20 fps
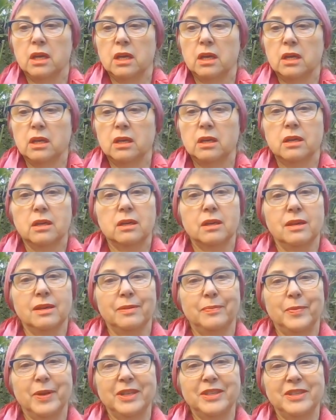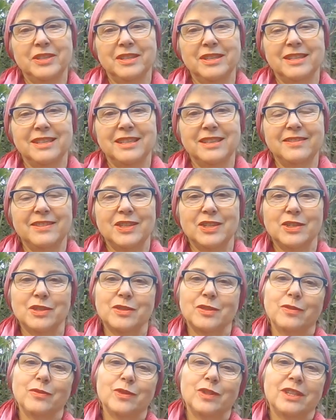Э, почти 9
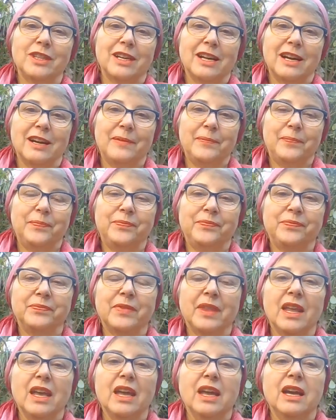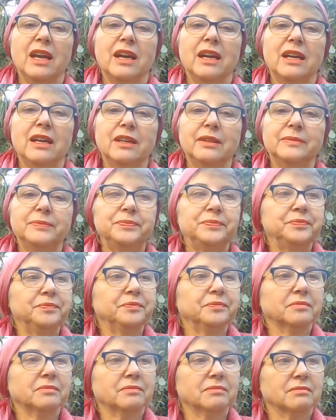часов утра. Эм,
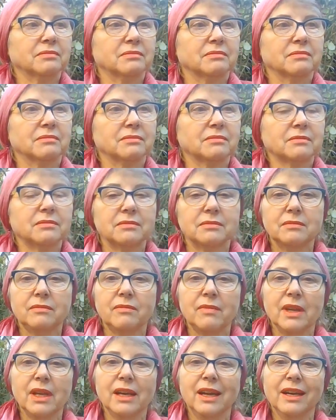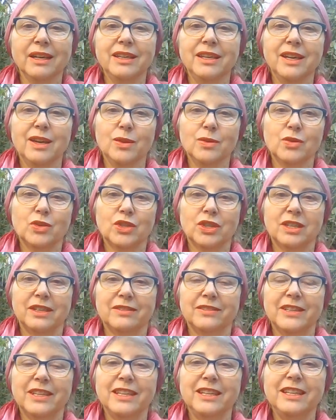как я уже
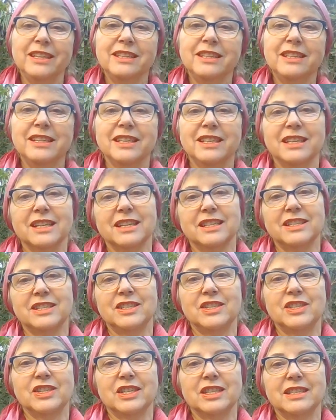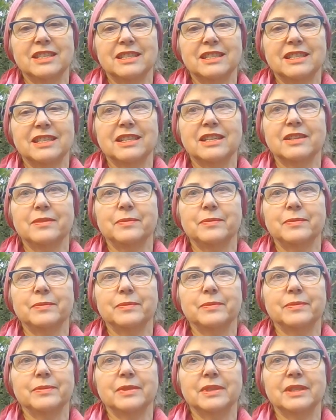говорила, я сейчас
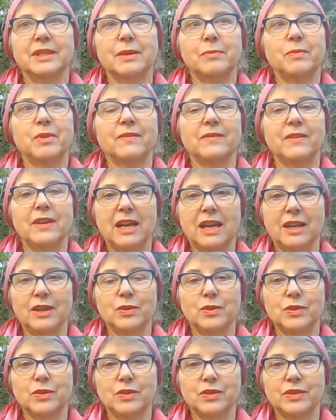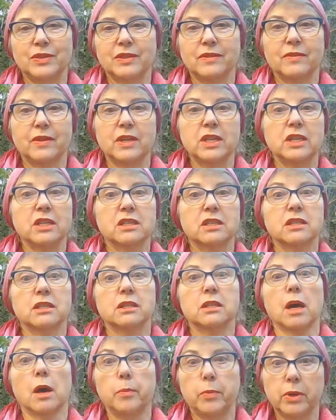эм, направляюсь свои
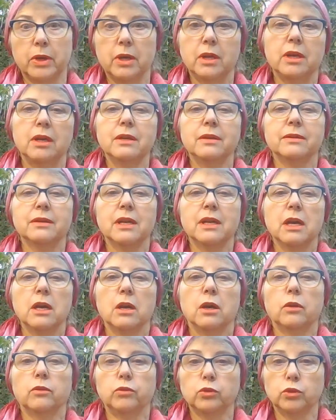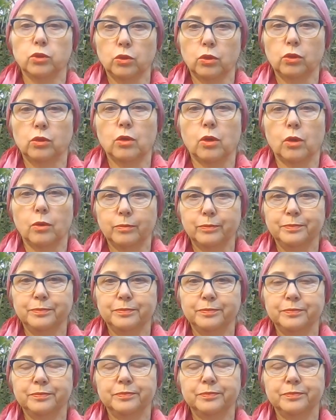стопы в дурдом.